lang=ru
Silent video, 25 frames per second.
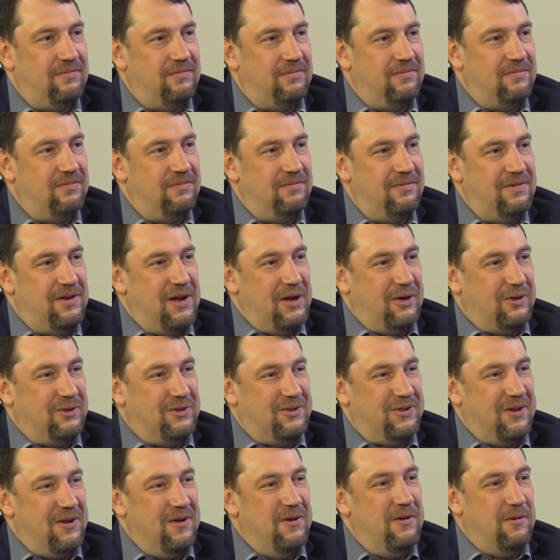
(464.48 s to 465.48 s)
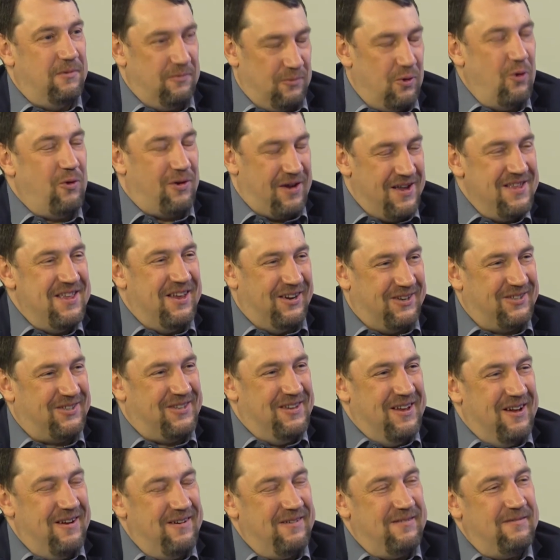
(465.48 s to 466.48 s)
а, лекций? ну,
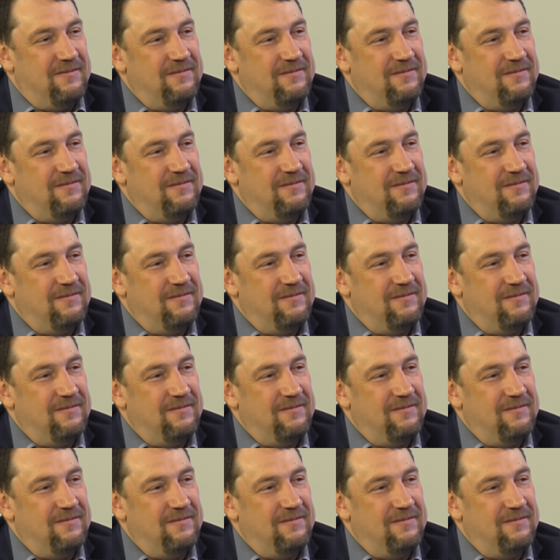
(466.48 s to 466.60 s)
конечно.